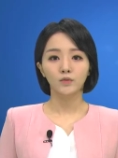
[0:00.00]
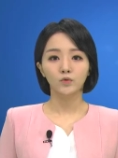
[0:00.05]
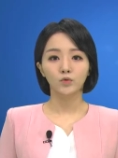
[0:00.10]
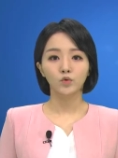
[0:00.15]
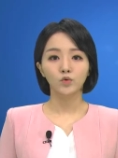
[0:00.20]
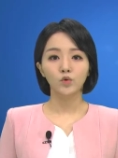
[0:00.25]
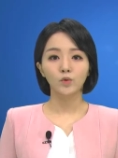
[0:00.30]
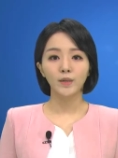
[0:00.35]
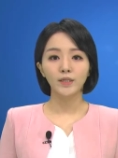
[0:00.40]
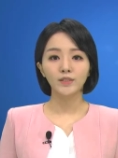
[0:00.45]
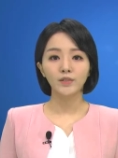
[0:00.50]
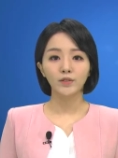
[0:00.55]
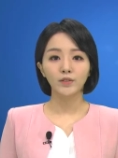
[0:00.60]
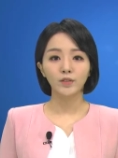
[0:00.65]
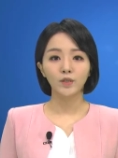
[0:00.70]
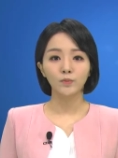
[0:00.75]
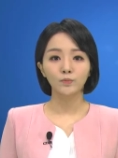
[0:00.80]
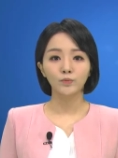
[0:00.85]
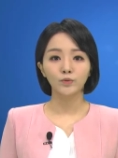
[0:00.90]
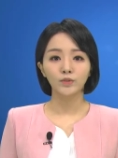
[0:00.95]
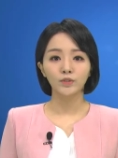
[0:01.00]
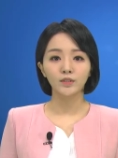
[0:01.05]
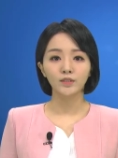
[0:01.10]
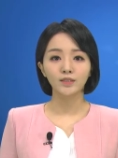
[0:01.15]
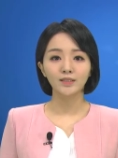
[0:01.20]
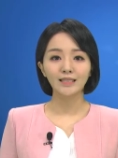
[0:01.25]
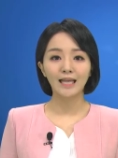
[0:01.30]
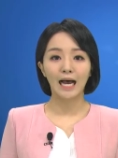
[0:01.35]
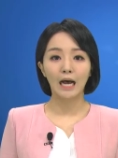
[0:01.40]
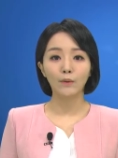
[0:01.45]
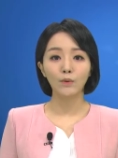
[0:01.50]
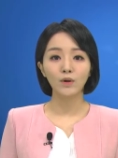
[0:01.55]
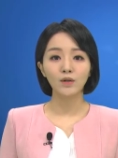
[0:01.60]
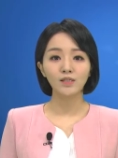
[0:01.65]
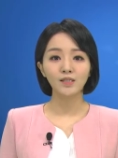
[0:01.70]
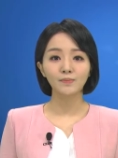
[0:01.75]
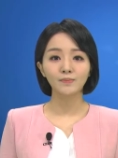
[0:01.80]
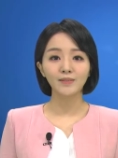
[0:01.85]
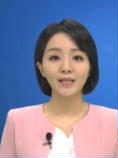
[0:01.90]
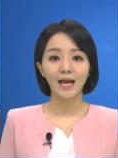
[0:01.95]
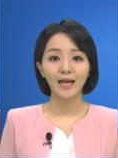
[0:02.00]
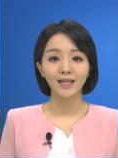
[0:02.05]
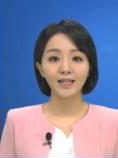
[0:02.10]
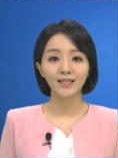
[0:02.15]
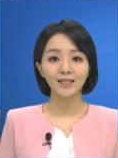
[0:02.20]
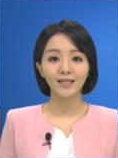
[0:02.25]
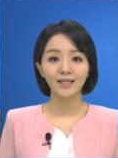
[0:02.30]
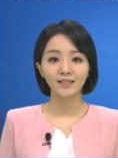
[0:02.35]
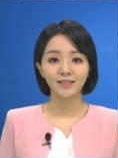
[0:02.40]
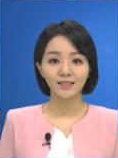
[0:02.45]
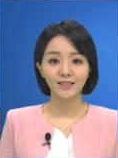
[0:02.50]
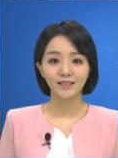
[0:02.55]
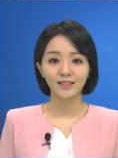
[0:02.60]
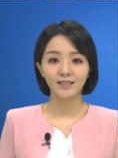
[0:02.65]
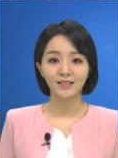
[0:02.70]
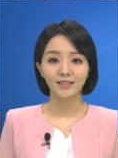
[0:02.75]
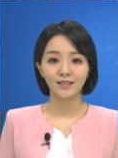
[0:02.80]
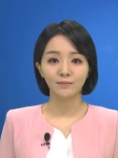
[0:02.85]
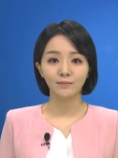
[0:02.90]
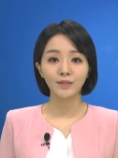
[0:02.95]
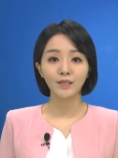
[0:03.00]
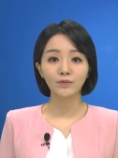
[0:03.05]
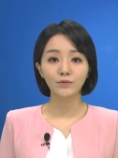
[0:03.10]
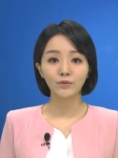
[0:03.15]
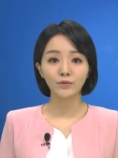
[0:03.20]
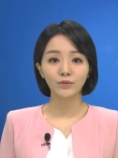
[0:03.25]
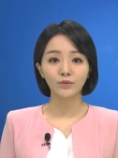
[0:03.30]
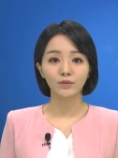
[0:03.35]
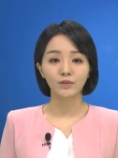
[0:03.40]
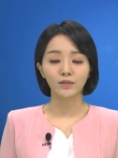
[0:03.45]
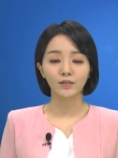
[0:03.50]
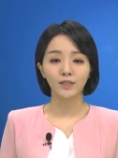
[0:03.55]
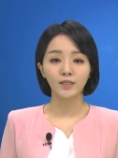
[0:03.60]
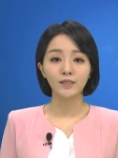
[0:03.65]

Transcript: 중소벤처기업부는 4월 14일까지 미국,